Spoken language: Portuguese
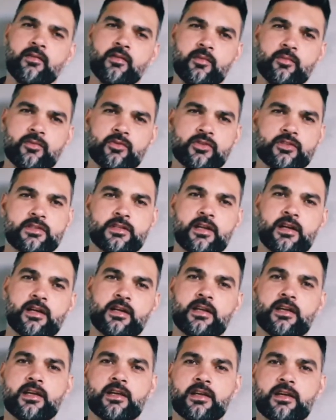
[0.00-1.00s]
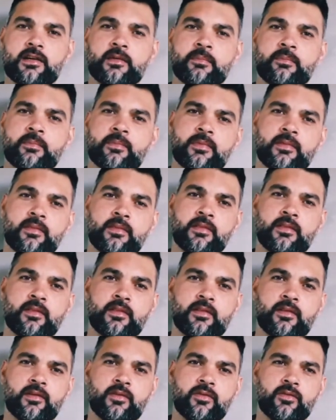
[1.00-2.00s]
mostrar aqui
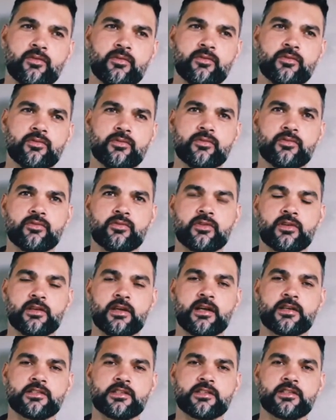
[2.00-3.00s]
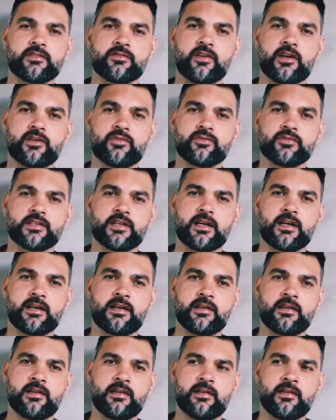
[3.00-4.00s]
o, o que a gente vai usar
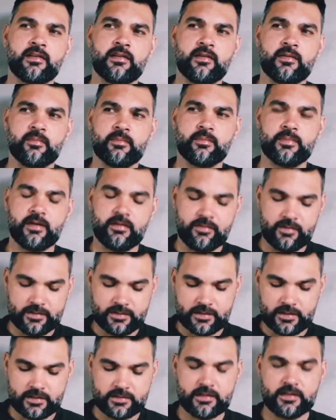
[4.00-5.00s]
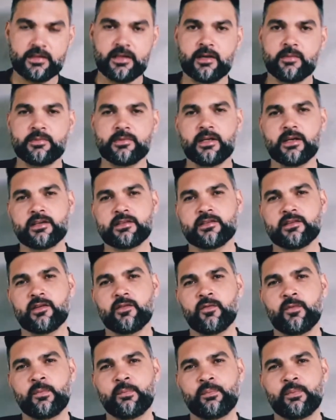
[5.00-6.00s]
para fazer essa adaptação,